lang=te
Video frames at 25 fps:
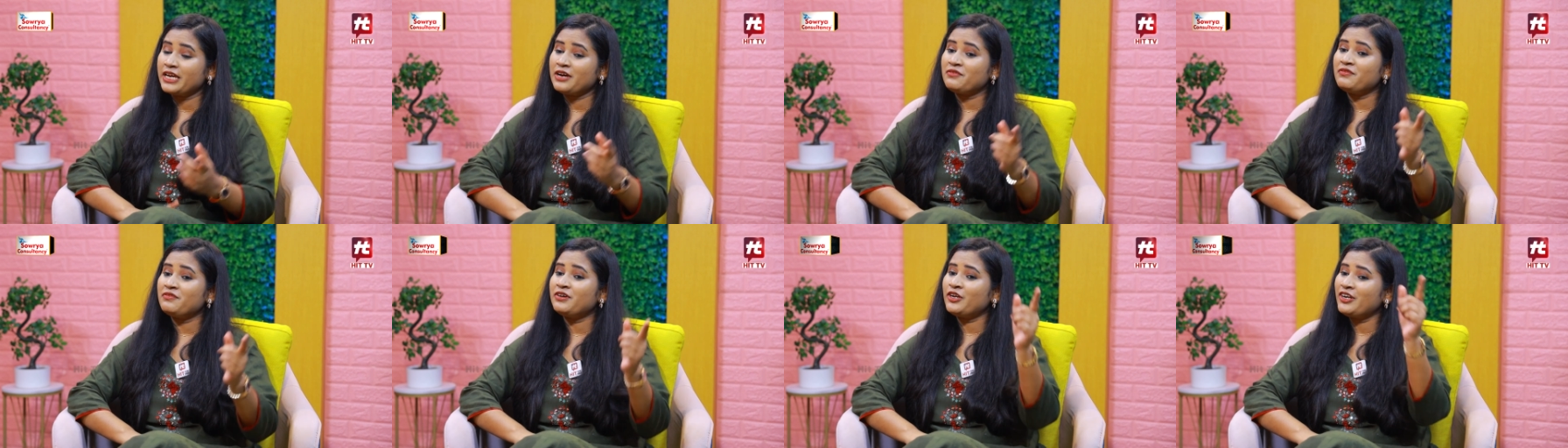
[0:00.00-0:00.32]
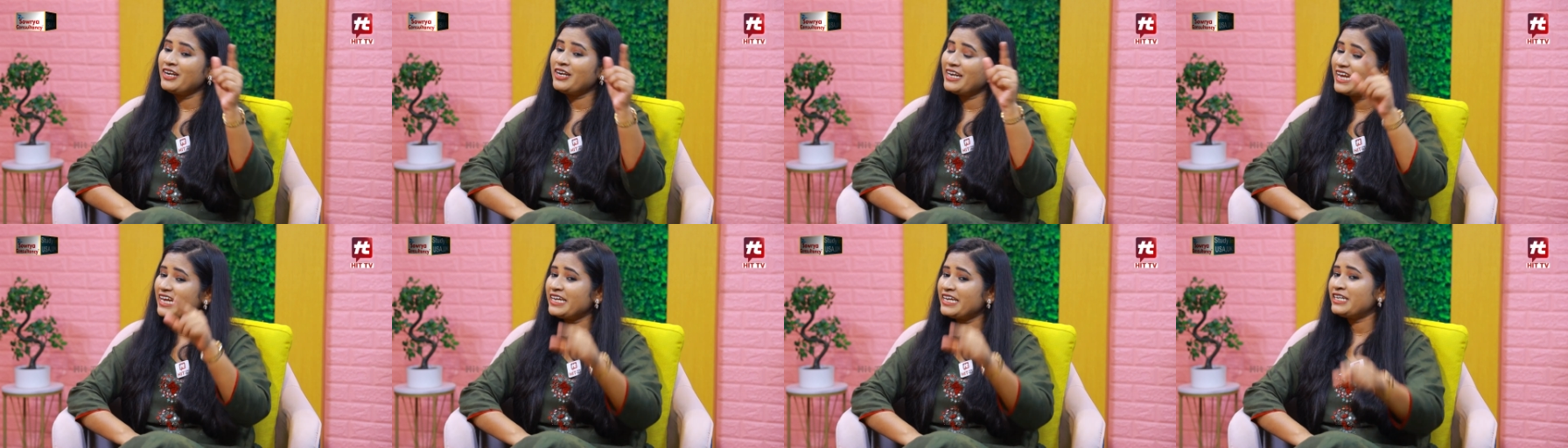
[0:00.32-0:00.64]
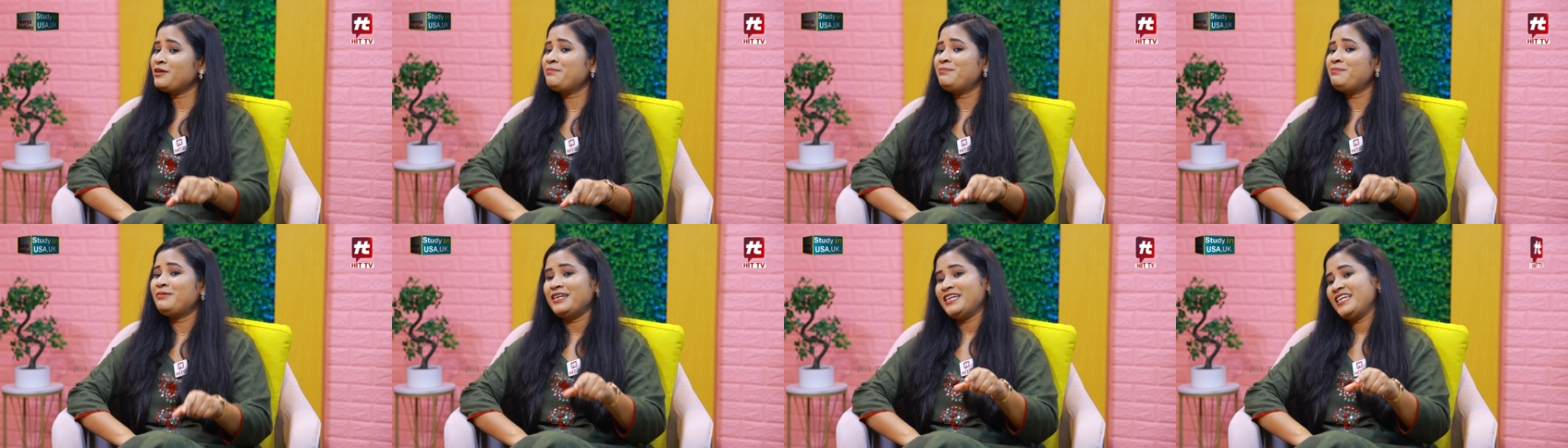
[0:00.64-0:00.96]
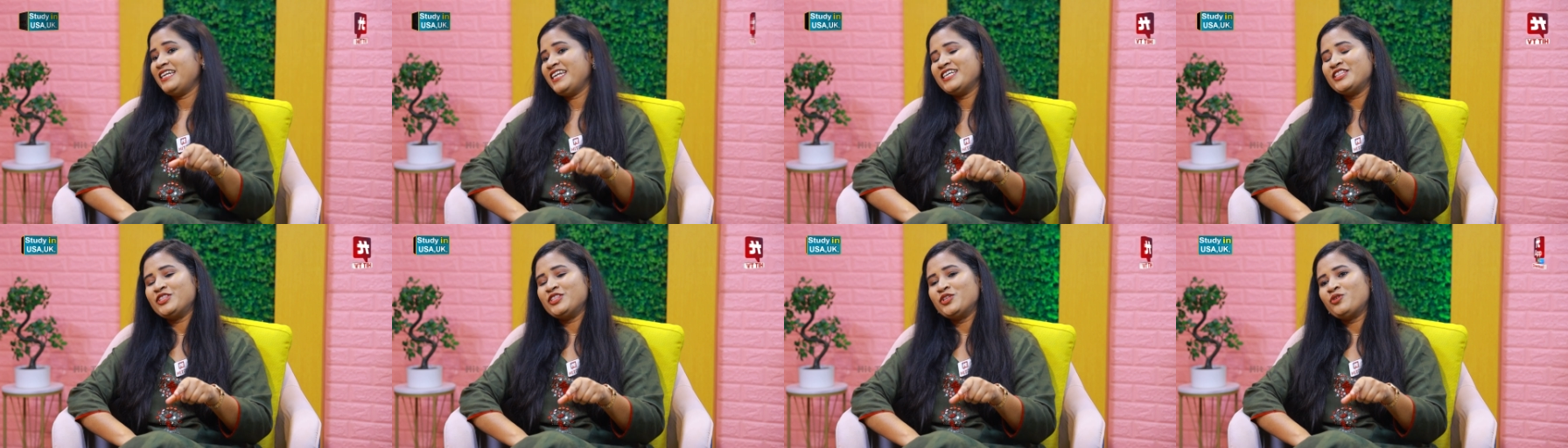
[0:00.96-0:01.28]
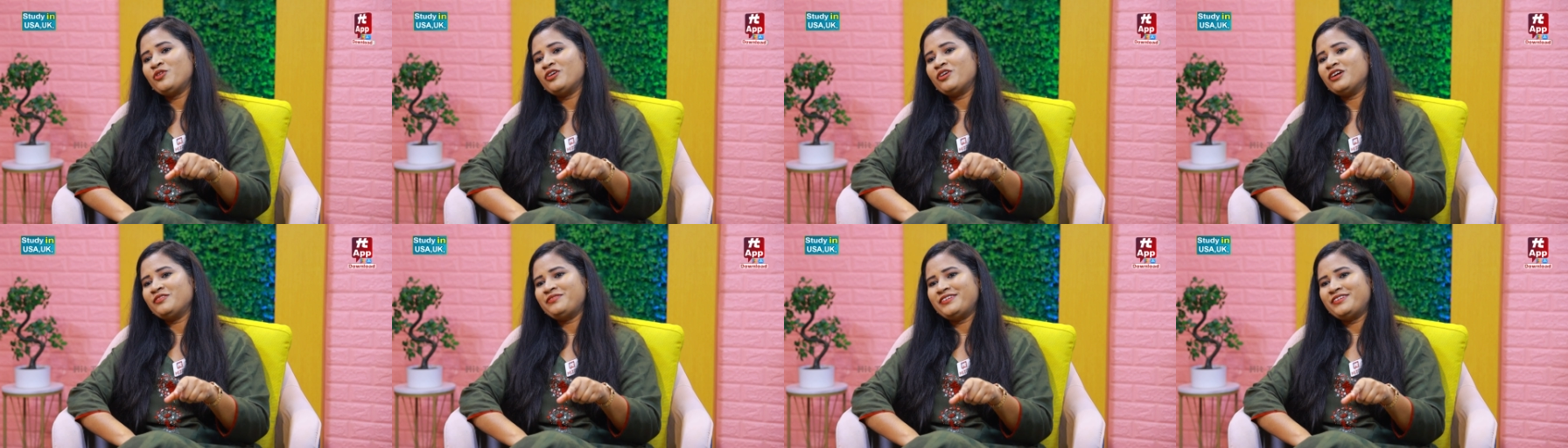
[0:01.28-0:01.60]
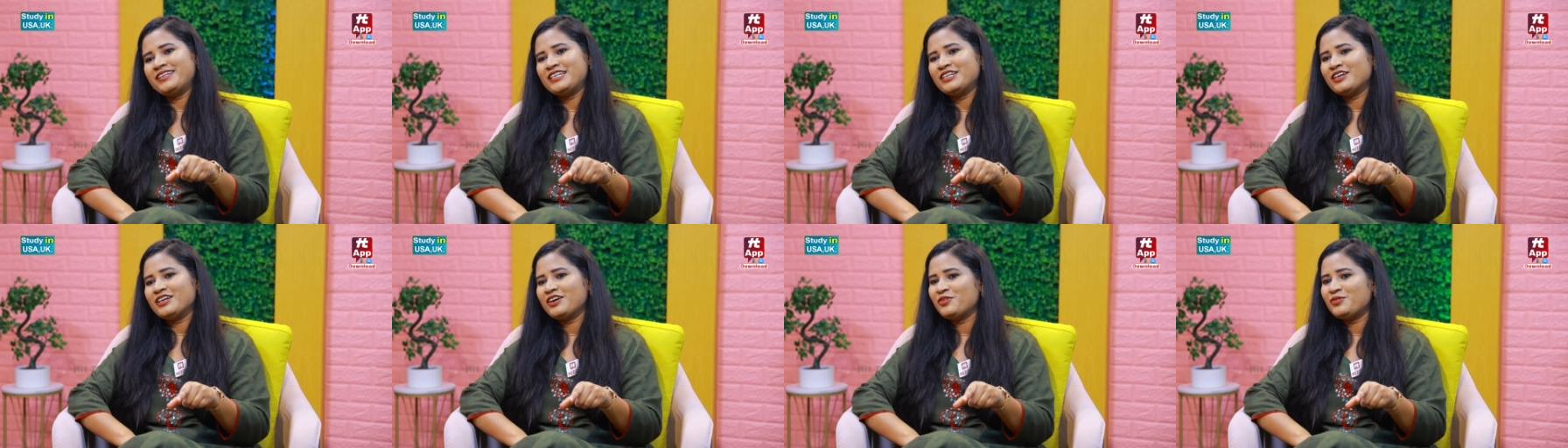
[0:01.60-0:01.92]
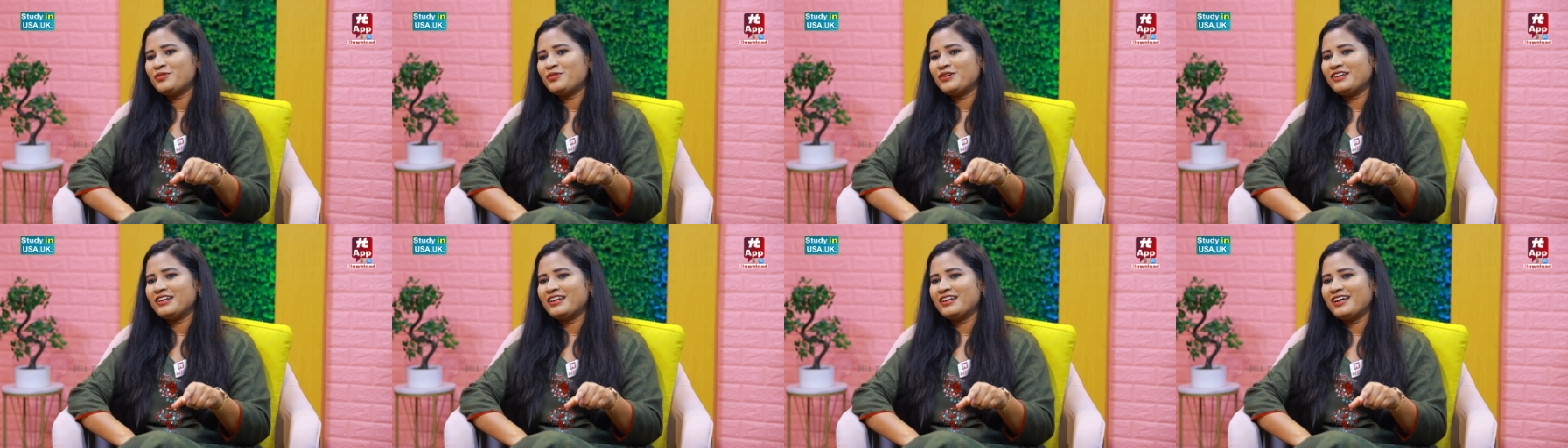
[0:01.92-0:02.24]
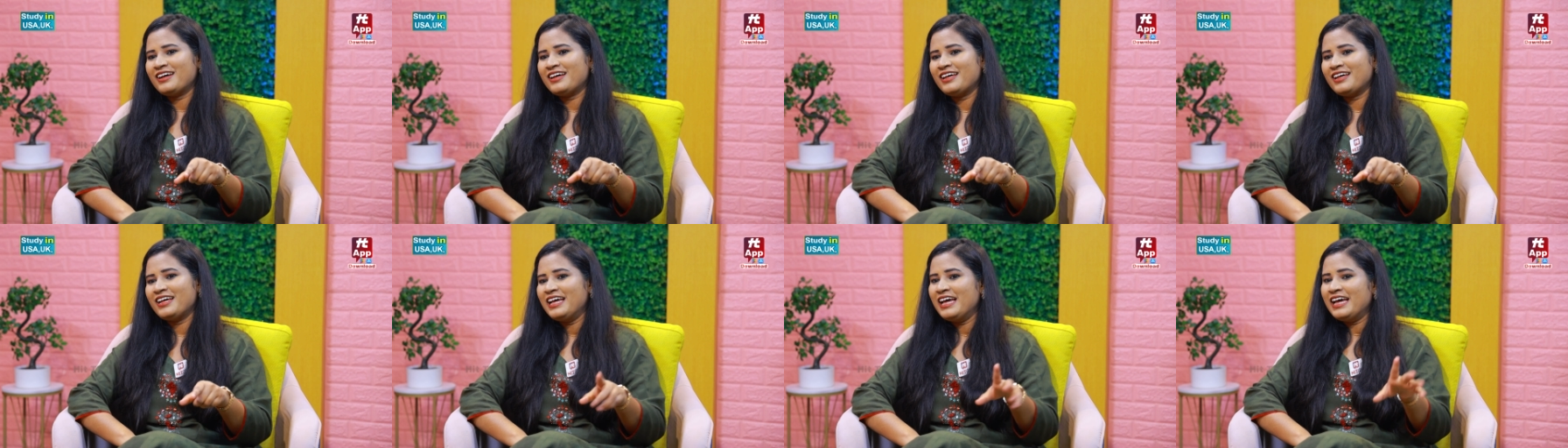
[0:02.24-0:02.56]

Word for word: ఎవరు లేనప్పుడు నేను ఎందుకు కాన్ఫిడెంట్గా ఉంటున్నా